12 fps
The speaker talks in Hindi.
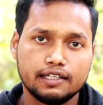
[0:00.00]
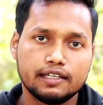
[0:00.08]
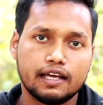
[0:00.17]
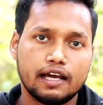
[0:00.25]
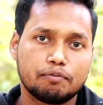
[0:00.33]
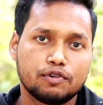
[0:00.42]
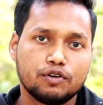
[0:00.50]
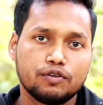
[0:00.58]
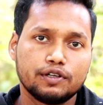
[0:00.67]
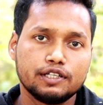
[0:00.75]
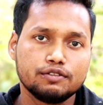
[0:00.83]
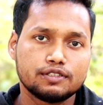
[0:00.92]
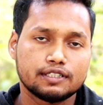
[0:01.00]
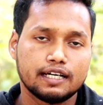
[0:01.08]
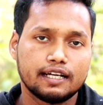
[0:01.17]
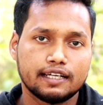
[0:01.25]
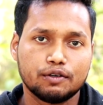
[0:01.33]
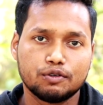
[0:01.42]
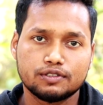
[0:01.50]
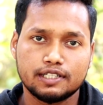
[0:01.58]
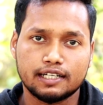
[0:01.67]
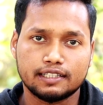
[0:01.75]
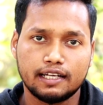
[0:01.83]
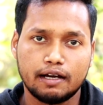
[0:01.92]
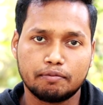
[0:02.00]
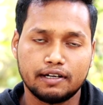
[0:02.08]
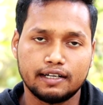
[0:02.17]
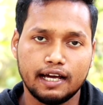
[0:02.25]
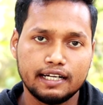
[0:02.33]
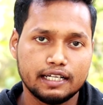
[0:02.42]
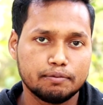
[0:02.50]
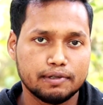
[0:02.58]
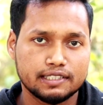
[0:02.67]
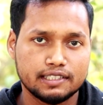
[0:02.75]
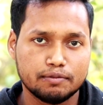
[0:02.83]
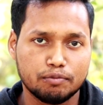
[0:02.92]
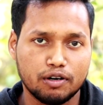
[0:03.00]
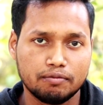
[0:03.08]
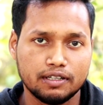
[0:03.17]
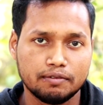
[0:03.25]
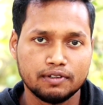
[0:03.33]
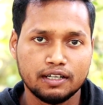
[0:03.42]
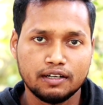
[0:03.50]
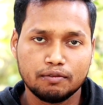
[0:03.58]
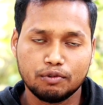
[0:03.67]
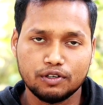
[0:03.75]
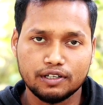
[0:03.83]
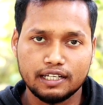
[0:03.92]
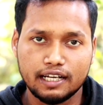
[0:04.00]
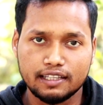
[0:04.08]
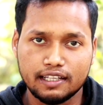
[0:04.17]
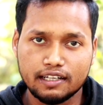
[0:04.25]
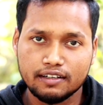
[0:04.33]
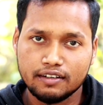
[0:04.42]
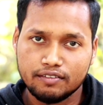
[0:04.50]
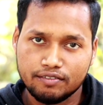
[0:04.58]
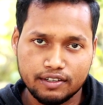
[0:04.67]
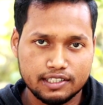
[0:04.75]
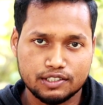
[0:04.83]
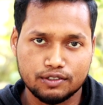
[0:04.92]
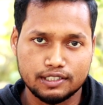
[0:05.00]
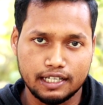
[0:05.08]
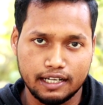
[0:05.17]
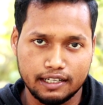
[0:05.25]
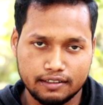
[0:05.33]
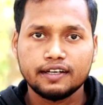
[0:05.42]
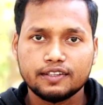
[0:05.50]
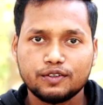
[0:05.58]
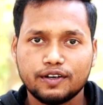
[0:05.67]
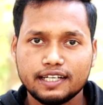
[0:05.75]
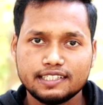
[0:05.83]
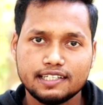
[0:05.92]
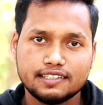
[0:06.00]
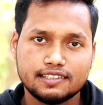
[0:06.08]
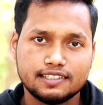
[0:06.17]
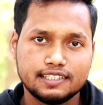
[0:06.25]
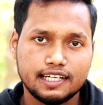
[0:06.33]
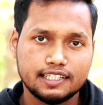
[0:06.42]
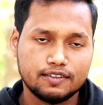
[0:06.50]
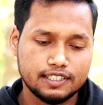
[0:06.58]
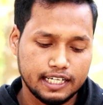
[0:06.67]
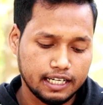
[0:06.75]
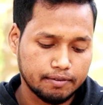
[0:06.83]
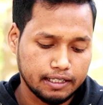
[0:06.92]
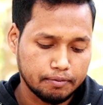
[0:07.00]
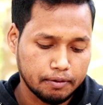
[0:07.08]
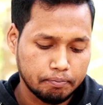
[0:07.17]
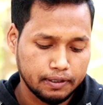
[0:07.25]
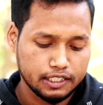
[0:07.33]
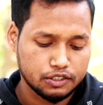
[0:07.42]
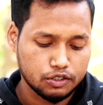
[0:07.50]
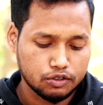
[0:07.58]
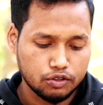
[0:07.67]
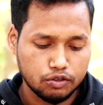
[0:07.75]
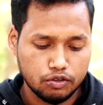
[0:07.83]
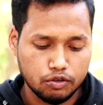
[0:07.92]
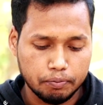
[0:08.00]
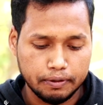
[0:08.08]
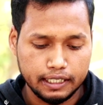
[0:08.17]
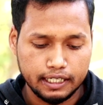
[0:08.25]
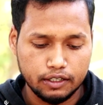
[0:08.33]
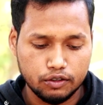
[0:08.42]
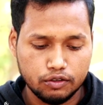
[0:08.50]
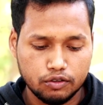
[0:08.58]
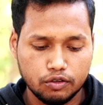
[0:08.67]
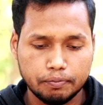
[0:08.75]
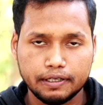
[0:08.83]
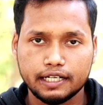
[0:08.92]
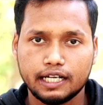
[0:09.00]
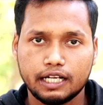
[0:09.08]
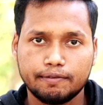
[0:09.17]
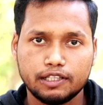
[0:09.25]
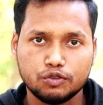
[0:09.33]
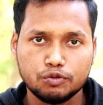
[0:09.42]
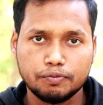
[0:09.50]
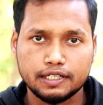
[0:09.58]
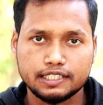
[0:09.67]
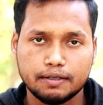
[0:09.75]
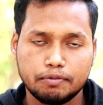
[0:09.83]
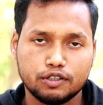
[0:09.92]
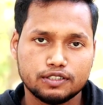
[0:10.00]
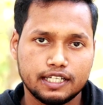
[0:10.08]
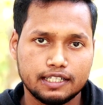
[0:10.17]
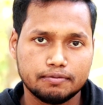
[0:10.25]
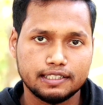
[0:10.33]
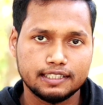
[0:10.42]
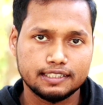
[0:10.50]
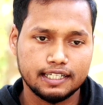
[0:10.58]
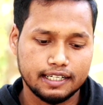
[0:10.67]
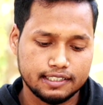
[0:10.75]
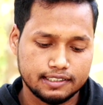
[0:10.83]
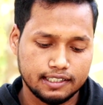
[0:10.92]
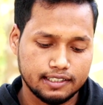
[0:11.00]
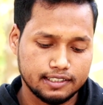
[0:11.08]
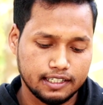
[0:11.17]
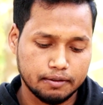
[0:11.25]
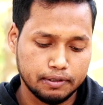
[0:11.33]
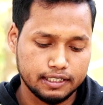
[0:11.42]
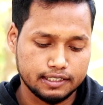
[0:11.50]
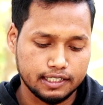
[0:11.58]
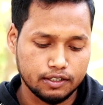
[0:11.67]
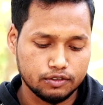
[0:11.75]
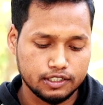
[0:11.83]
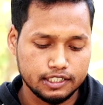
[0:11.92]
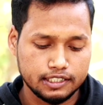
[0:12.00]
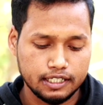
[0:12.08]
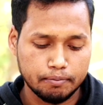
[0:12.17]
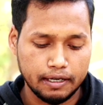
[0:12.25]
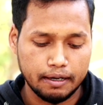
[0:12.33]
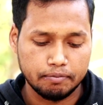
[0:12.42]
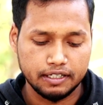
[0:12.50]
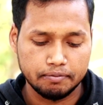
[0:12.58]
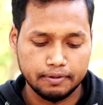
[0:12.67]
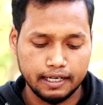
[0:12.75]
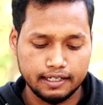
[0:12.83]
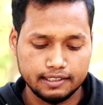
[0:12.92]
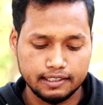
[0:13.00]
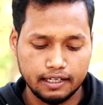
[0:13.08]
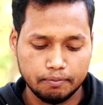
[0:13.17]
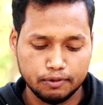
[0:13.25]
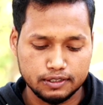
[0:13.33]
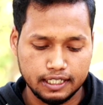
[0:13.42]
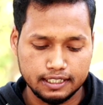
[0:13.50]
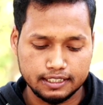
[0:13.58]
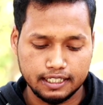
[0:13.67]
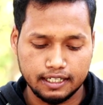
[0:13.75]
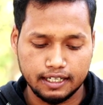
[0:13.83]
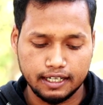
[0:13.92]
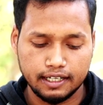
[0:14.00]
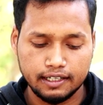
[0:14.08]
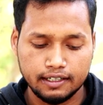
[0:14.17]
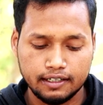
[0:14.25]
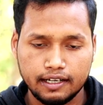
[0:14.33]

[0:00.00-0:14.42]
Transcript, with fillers: इन ऐप को यूज़ करके हो सकता है आपका 90 परसेंट प्रॉब्लम फ़ोन के अंदर फिक्स हो जाए तो कैसे ऐसे सीधा जाओ जाने के बाद अपना प्ले स्टोर को ओपन कर लो ओपन करने के बाद ऊपर से आप लोग को सर्च बार दिख जाएंगे इसके अंदर जाकर प्रेस करो सिस्टम ऐप रिपेयर इतना आपको सर्च करना है